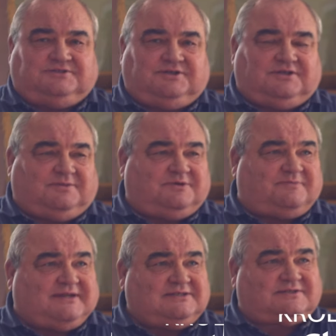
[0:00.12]
Dzień dobry
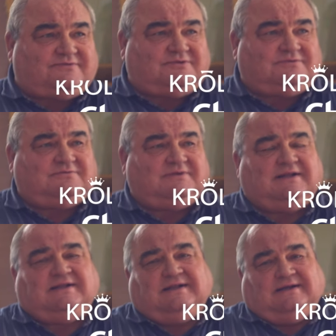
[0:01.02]
Państwu.
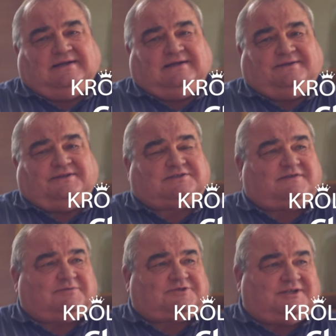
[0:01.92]

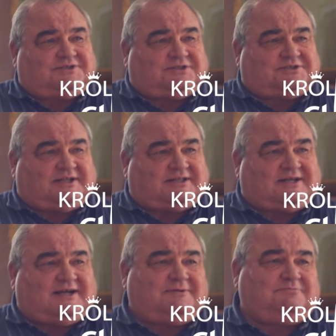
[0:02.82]
Nazywam się Leszek
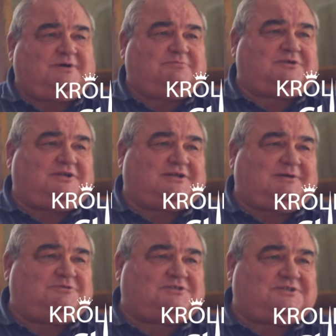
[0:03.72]
Siatka. Mam
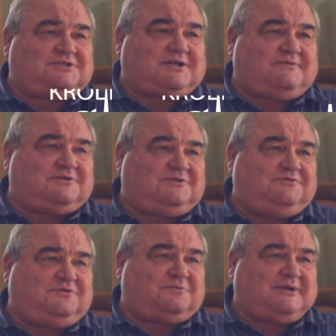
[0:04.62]
kilka, myślę, ciekawych
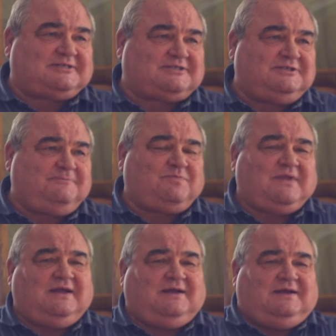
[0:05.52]
informacji.
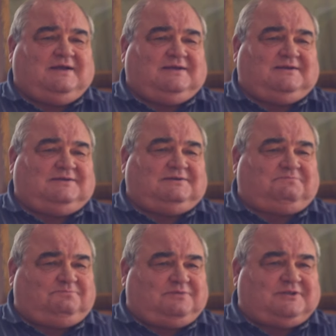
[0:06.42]
E,
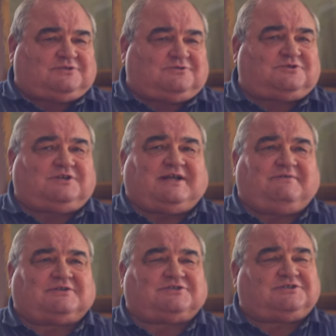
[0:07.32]
pierwszą z nich,
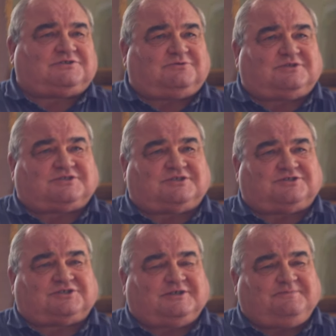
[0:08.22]
najważniejszą, to jest
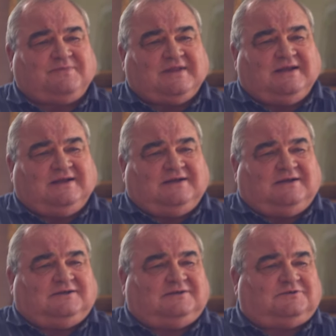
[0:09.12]
to, że
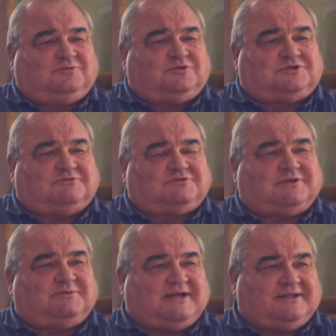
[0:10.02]
odbyło się
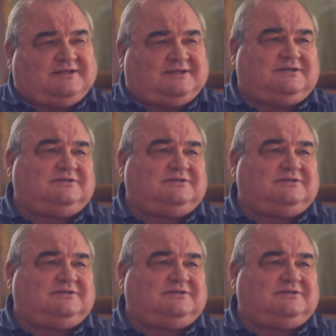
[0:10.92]
zebranie